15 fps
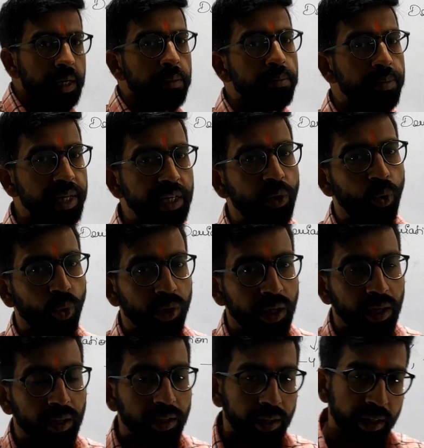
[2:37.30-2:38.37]
मीन हो
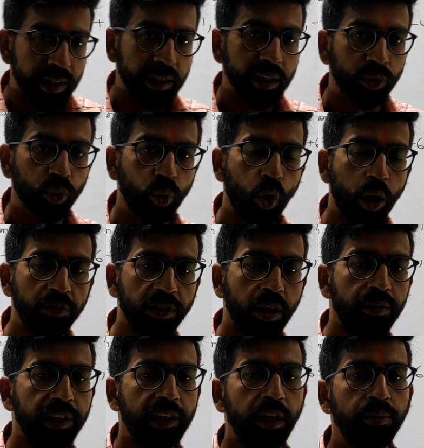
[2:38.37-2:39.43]
गया ठीक है तो
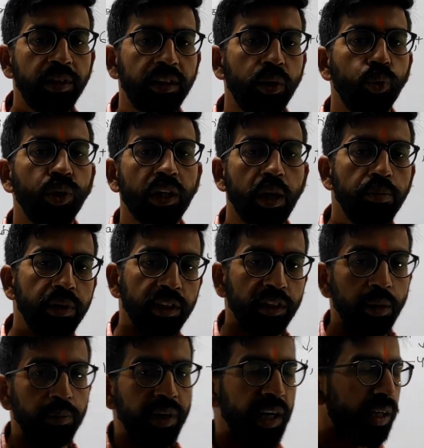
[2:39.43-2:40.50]
ऑब्जर्वेशन में से उनका मीन
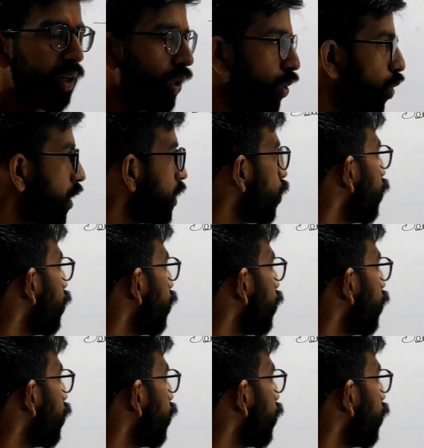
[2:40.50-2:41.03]
सब कर दोगे तो